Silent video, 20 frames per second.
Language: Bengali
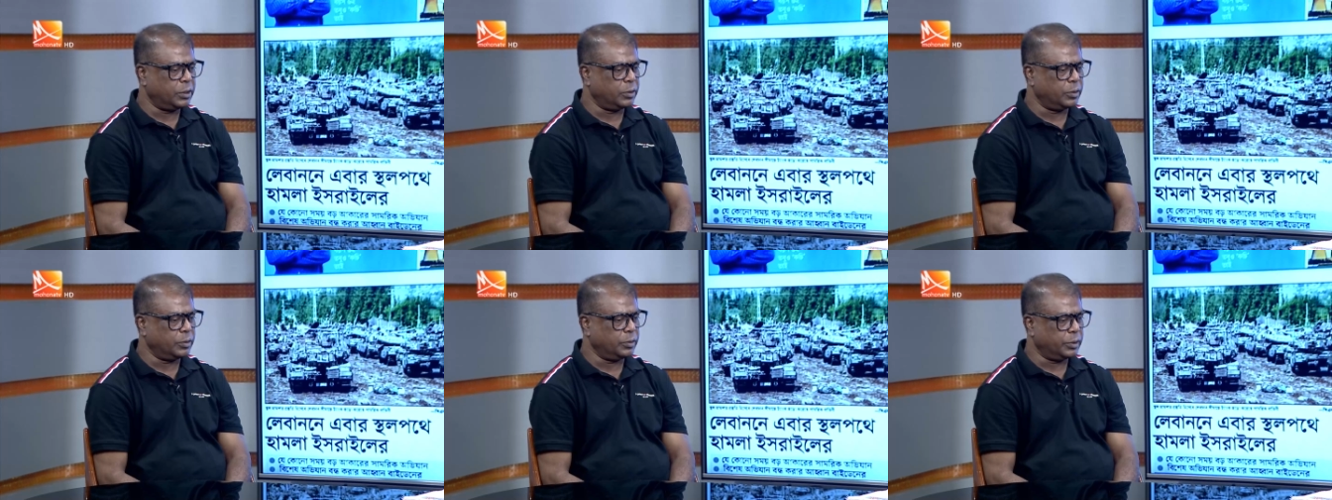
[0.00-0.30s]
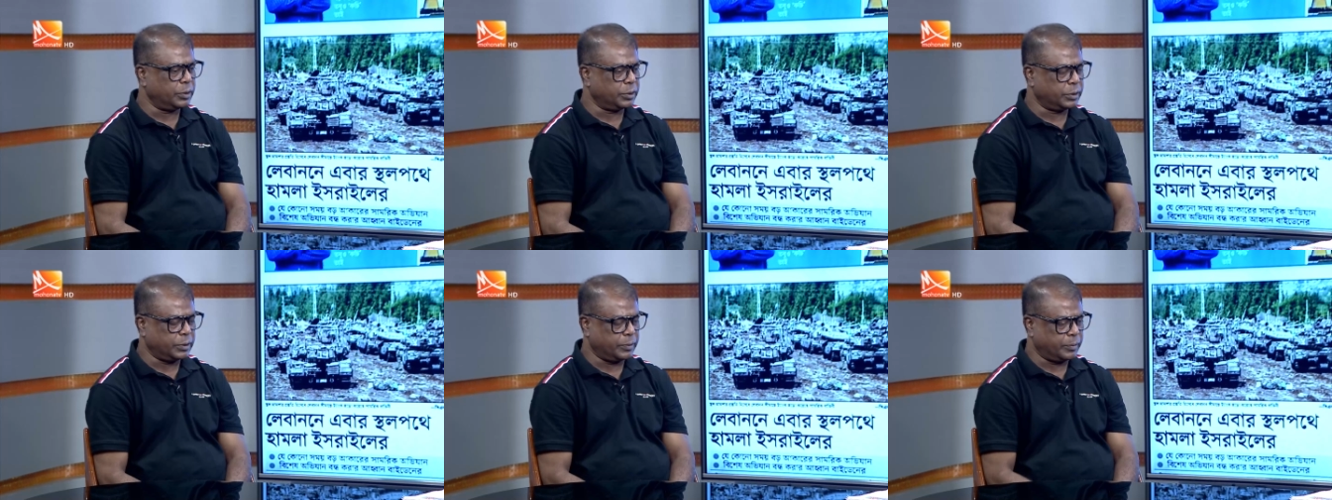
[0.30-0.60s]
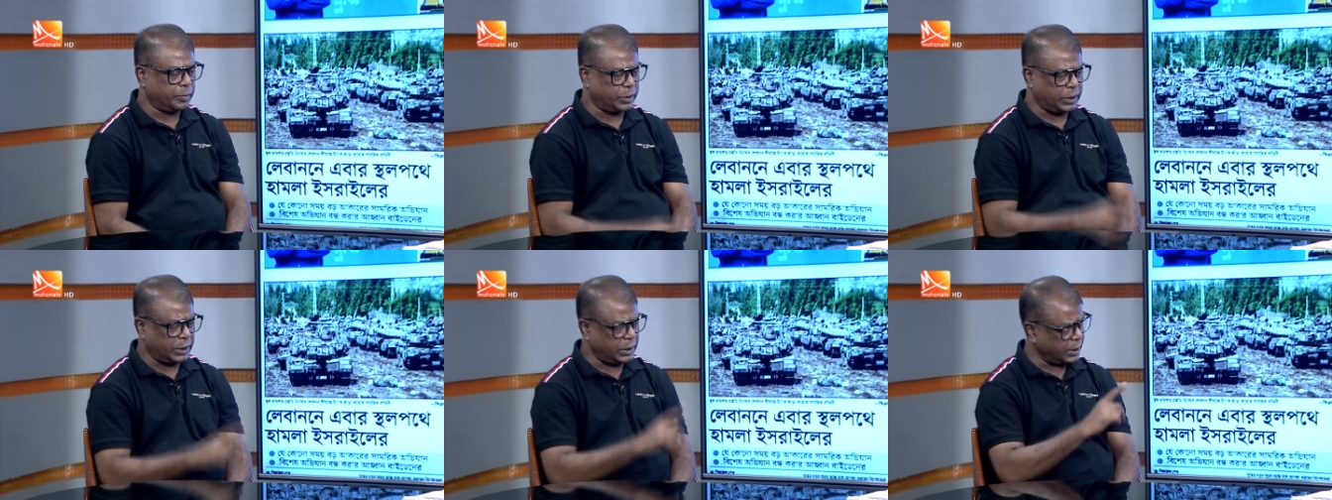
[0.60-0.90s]
ছিল
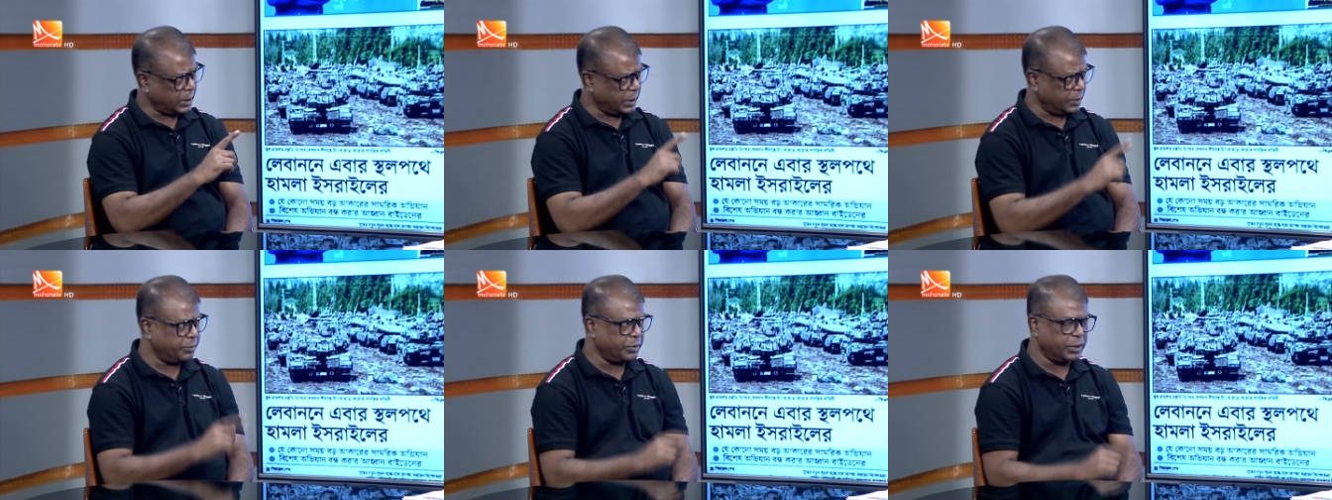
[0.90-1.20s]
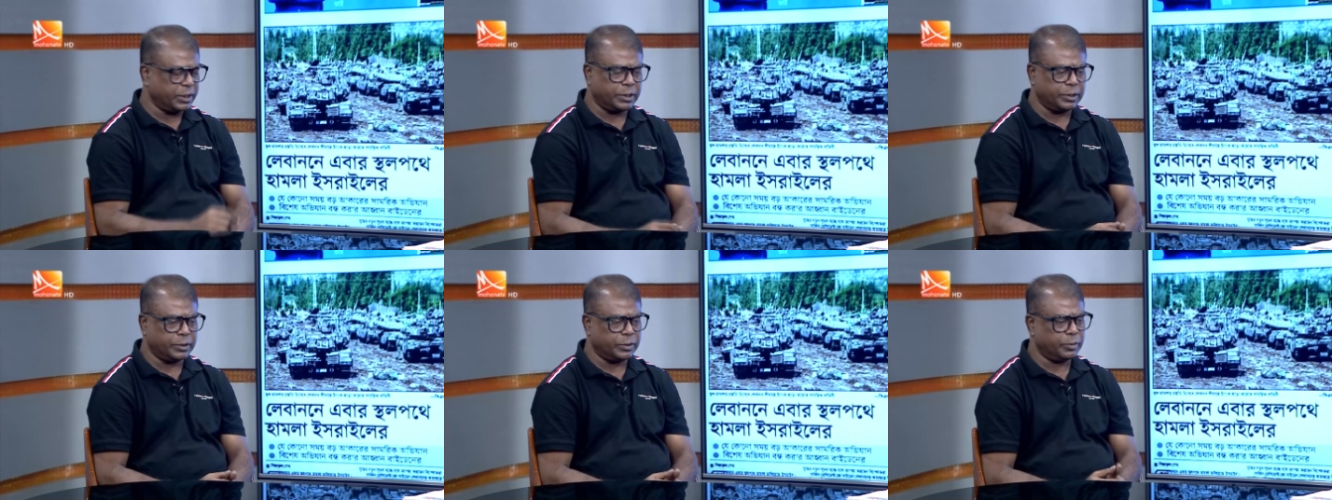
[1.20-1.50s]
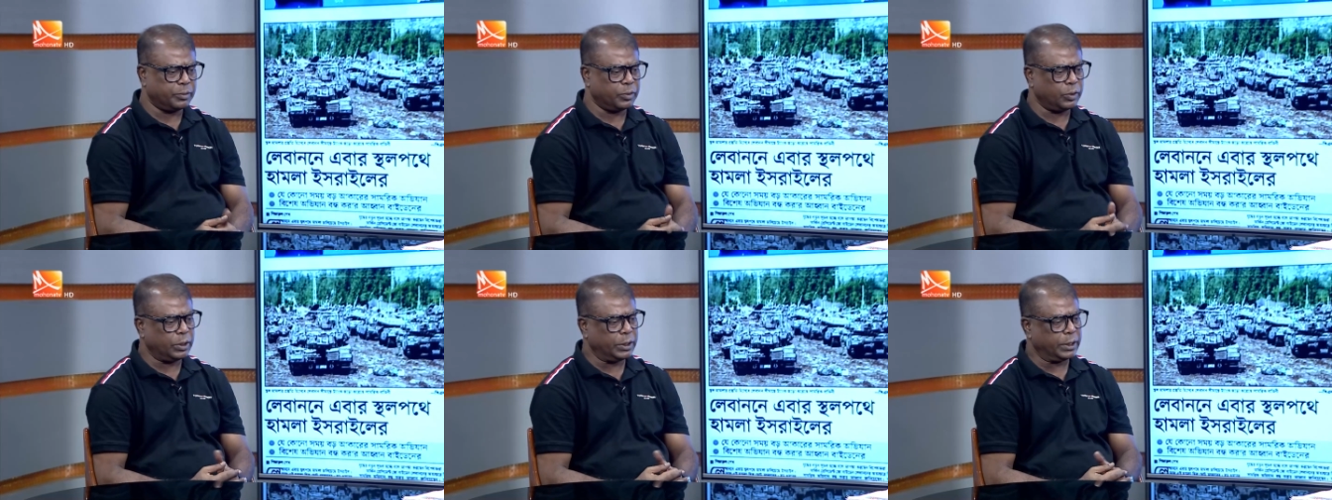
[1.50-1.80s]
তার আগে আপনাকে
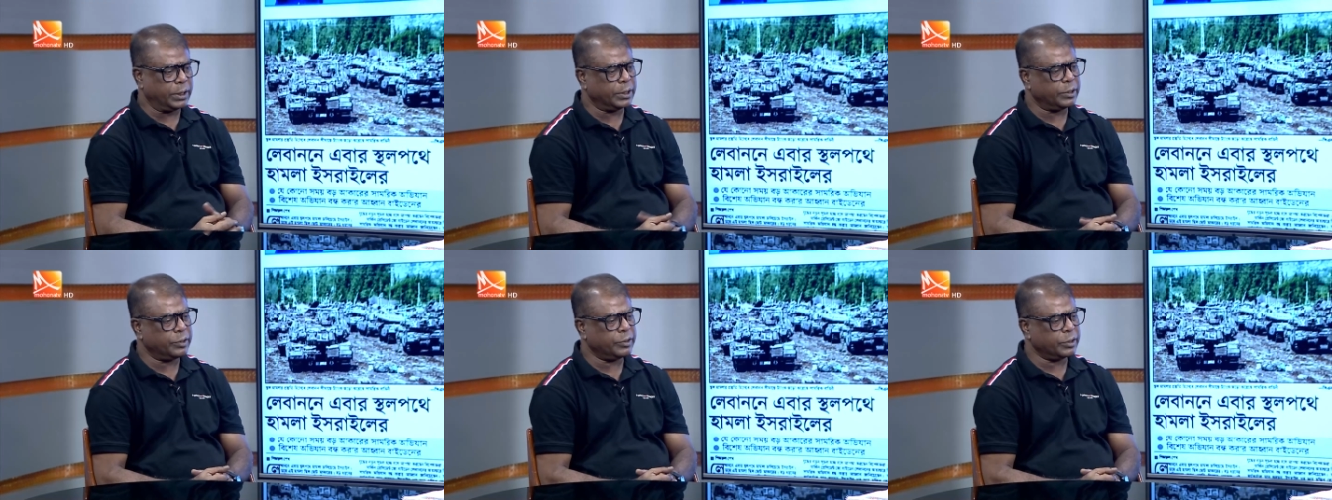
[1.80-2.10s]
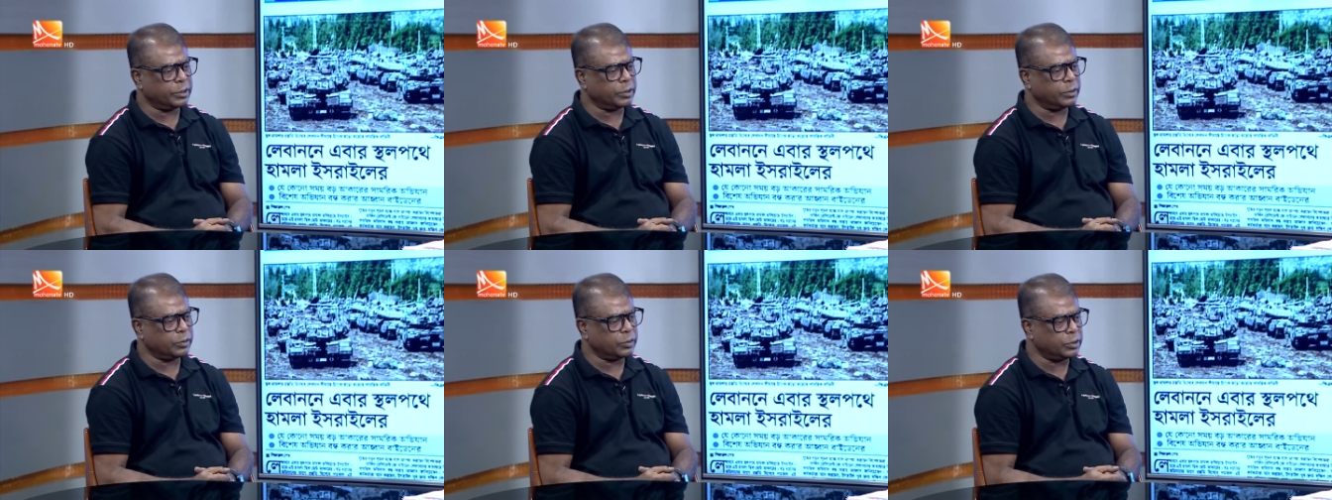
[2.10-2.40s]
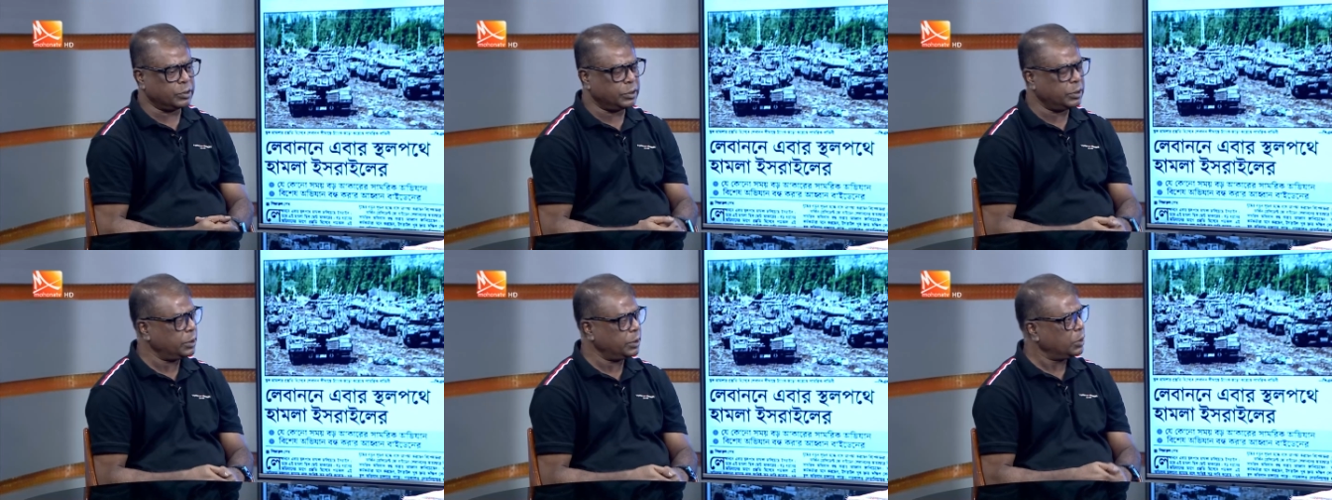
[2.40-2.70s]
একটু বলে রাখি সেটা
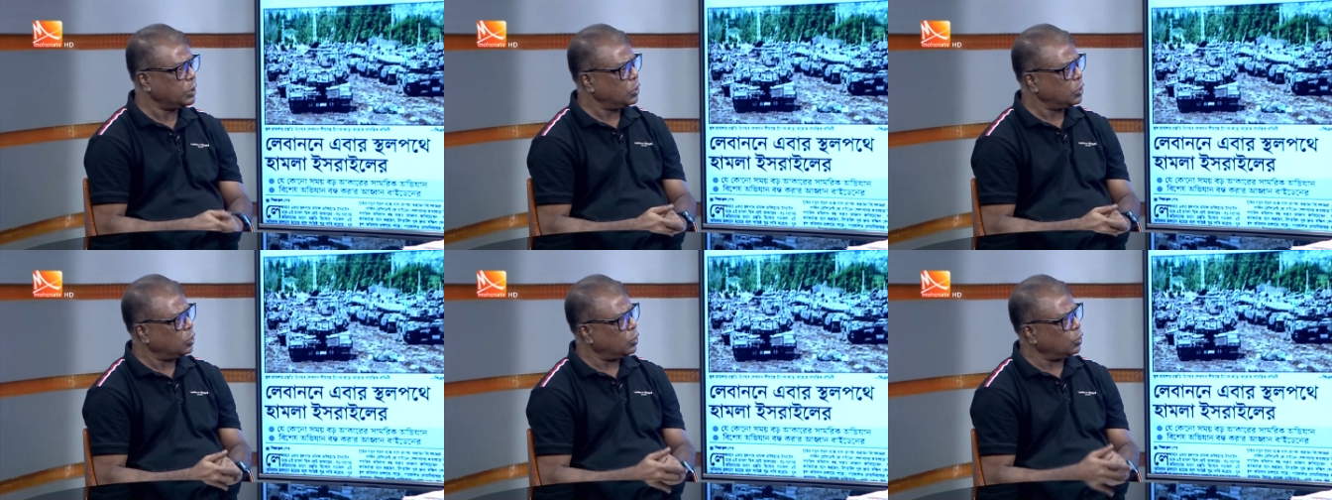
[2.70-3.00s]
হচ্ছে যে